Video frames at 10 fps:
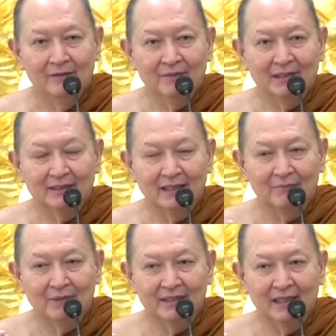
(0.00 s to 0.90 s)
วิปัสนา
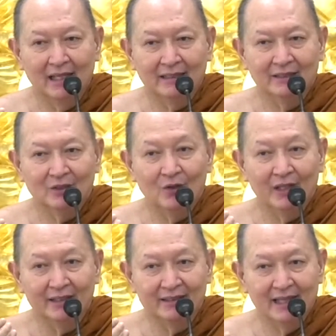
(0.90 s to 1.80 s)
ปัญญาเนี่ยต้อง
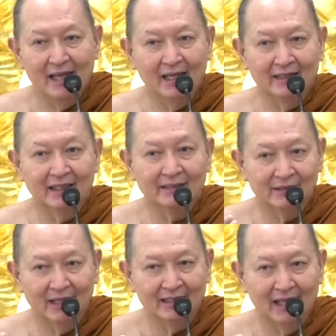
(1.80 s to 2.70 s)
เห็นแจ้งใน
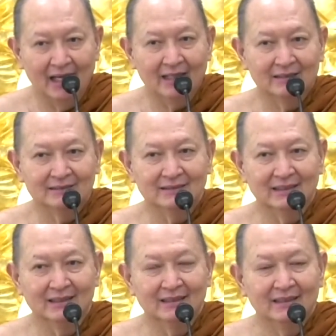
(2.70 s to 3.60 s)
ไตรลักษณ์
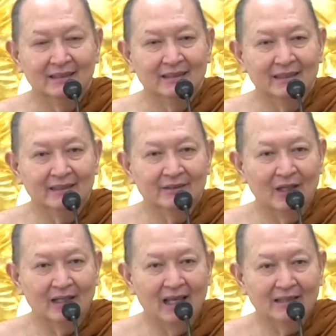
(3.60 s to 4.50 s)
นะเห็นไตร
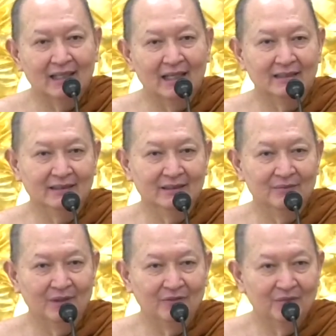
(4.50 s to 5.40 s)
ลักษณ์ได้ถึงจะ
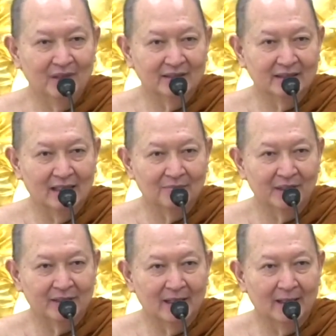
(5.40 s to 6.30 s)
เป็นวิปัสนา
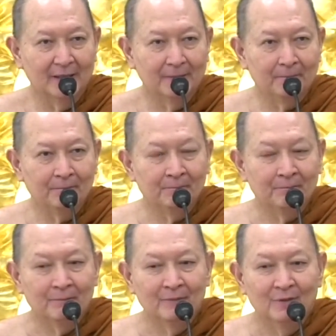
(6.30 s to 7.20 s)
ปัญญา
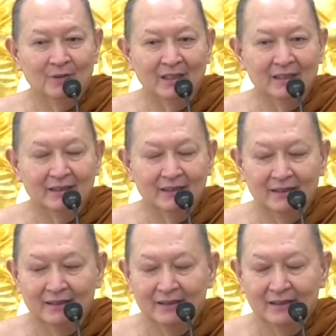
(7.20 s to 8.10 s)
เพราะฉะนั้น
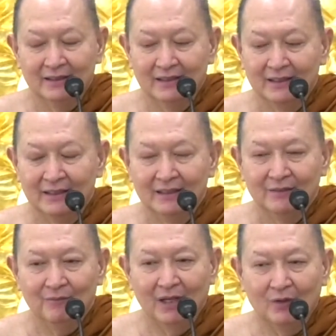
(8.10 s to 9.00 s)

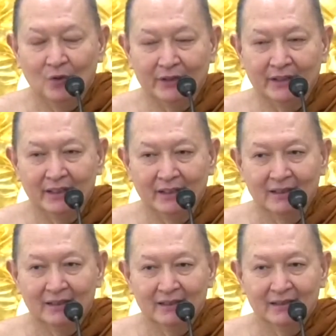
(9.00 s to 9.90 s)
บางคนเนี่ย
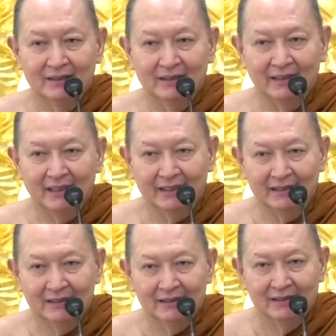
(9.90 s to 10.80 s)
เคยเห็น
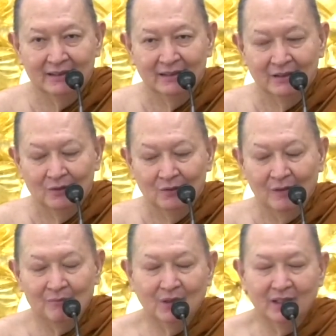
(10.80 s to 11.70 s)
ค
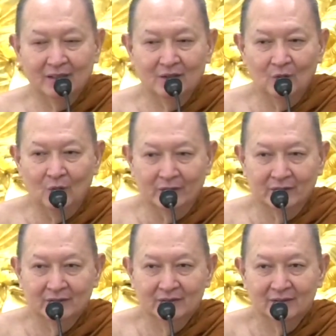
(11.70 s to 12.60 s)
วามโกรธ
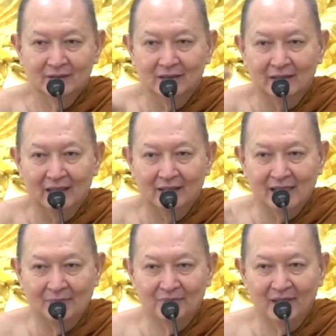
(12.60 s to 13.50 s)
เกิดแล้วก็
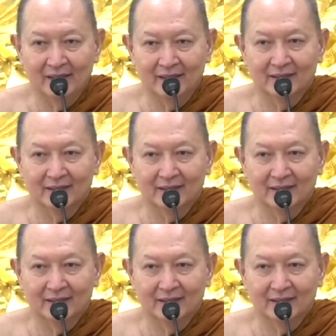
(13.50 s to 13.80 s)
ดับไป